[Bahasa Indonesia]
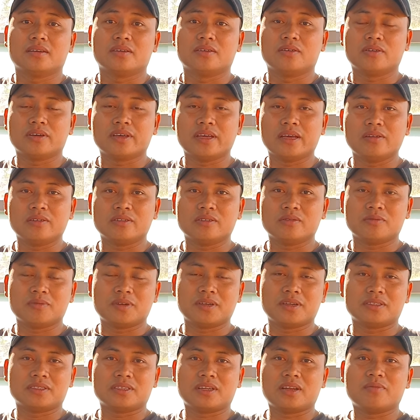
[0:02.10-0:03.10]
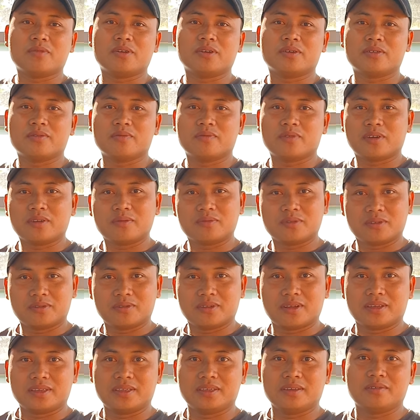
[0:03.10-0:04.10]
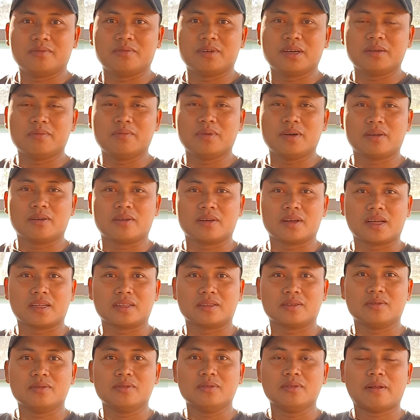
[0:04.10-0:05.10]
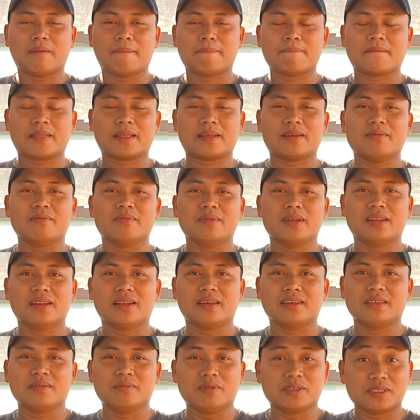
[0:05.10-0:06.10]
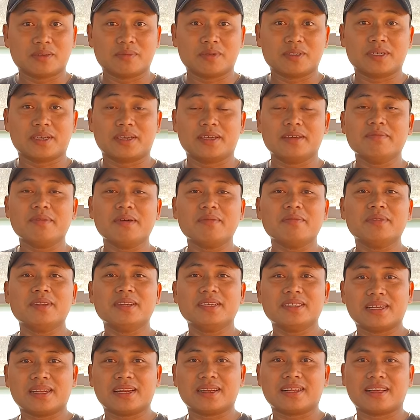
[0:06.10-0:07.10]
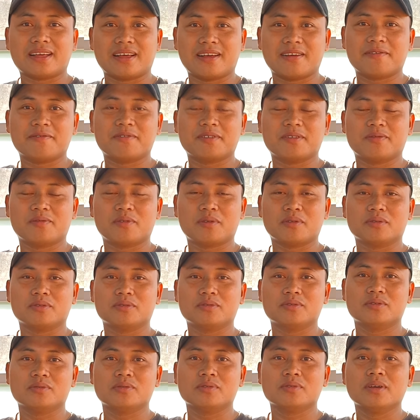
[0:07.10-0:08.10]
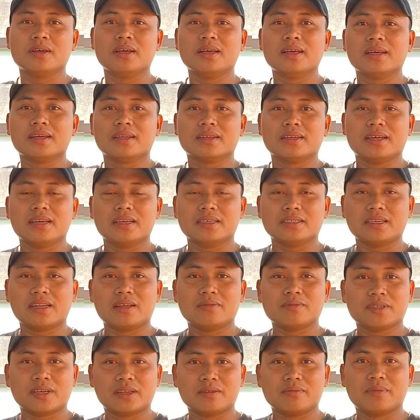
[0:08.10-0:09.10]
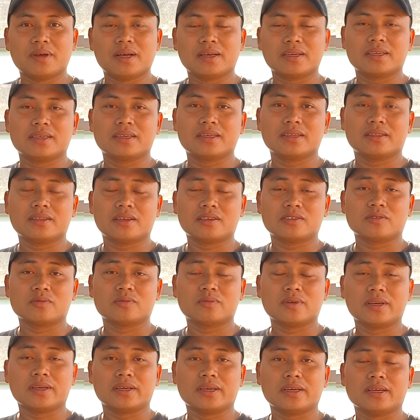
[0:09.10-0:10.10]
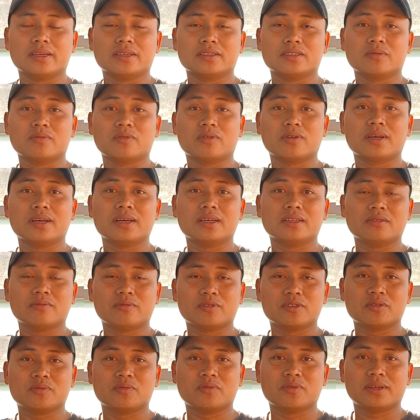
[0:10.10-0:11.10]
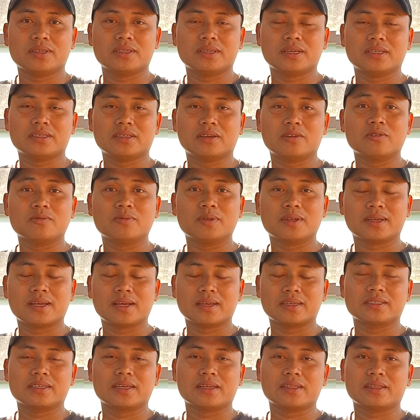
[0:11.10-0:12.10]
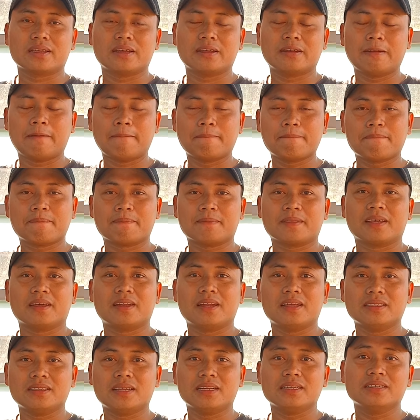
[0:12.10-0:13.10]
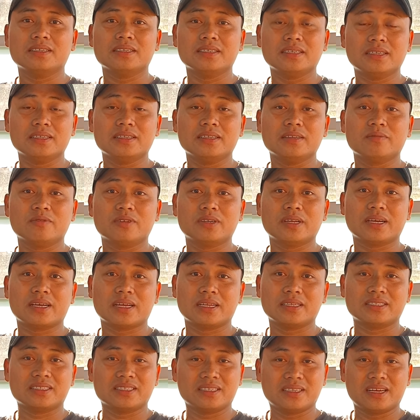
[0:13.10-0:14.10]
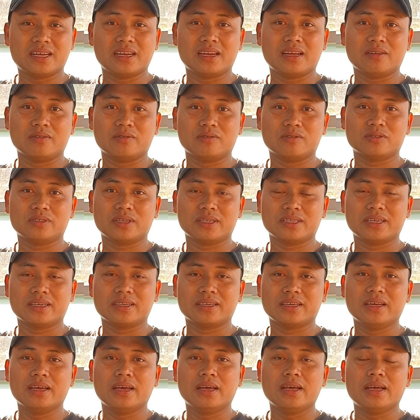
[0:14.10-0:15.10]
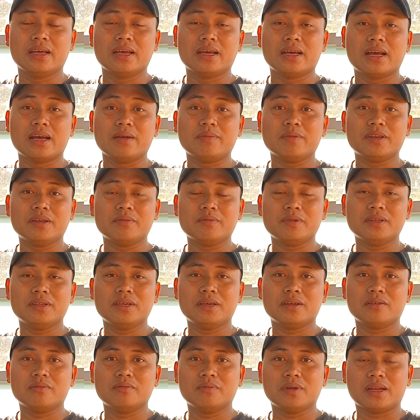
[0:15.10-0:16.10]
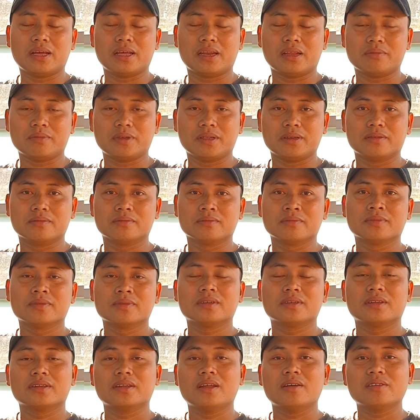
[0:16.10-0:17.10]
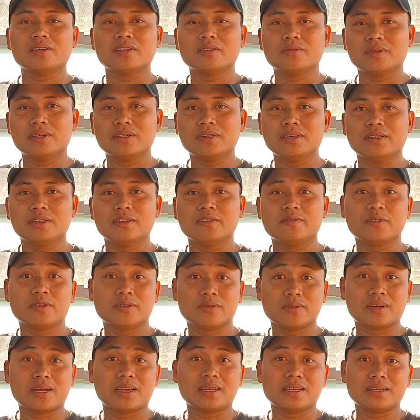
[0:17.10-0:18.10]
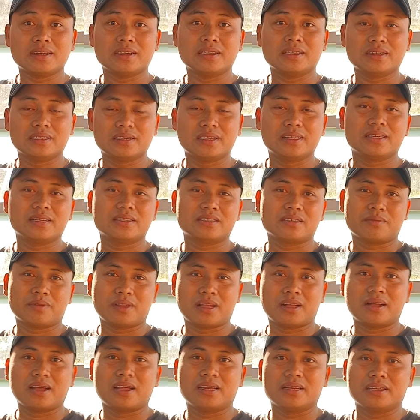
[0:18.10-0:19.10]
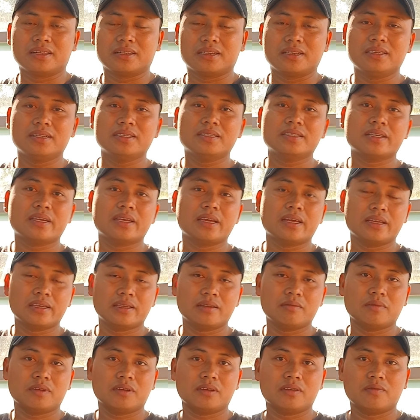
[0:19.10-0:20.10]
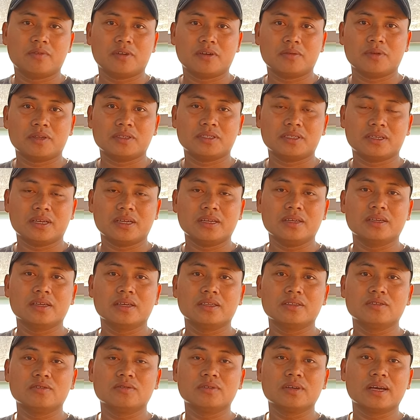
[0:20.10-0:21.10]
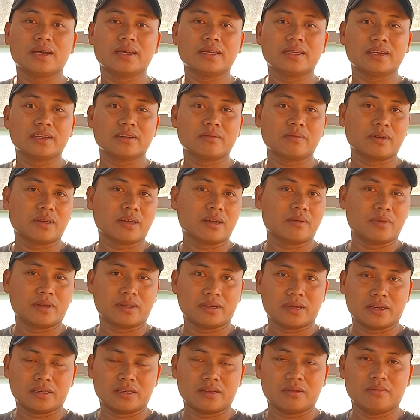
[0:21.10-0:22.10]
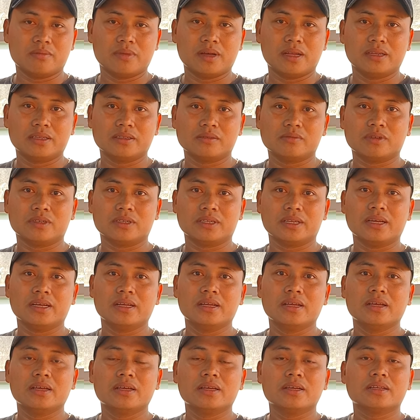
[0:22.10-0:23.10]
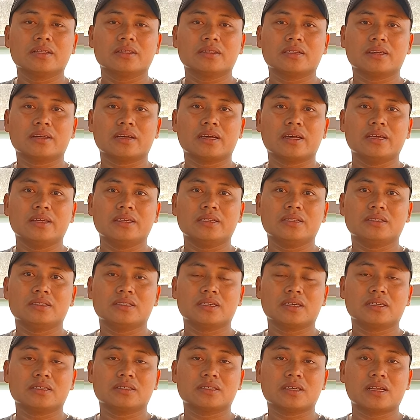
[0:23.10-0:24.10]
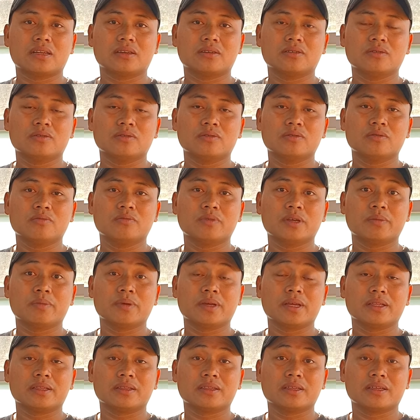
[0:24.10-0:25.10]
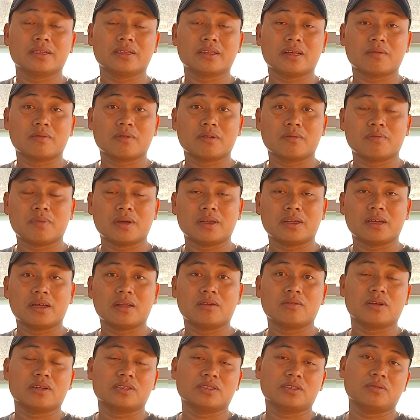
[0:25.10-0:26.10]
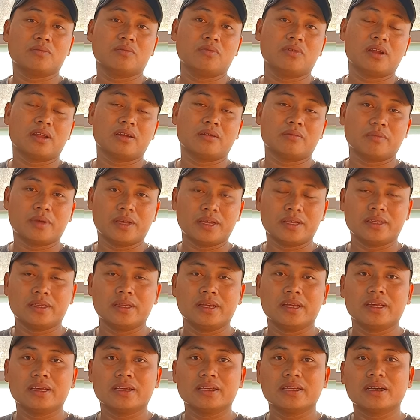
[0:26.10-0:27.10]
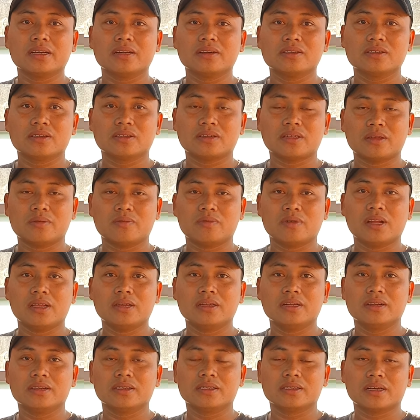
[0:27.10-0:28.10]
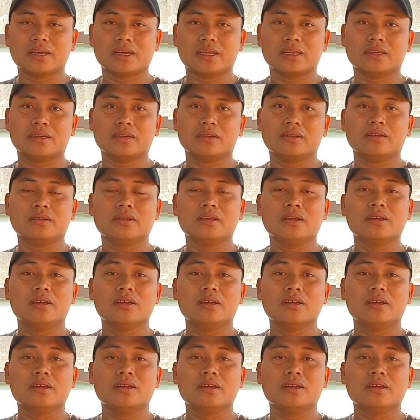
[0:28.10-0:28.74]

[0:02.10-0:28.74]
Oke, okay, teman-teman. Assalamualaikum warahmatullahi wabarakatuh. Kembali lagi bersama saya Imam di channel Kaki 7. Nah, salam sehat bagi kita semua ya. Semoga teman semuanya selalu diberikan kesehatan, kelancaran rezeki, dimudahkan segala urusannya. Gitu. Amin amin ya rabbal alamin. Nah, teman di video kali ini, di kesempatan kali ini, saya ingin menginformasikan dan juga ingin mengabarkan kembali teman ya terkait cek saldo BPNT Telkom 4 alokasi bulan Mei yang disertai pula dengan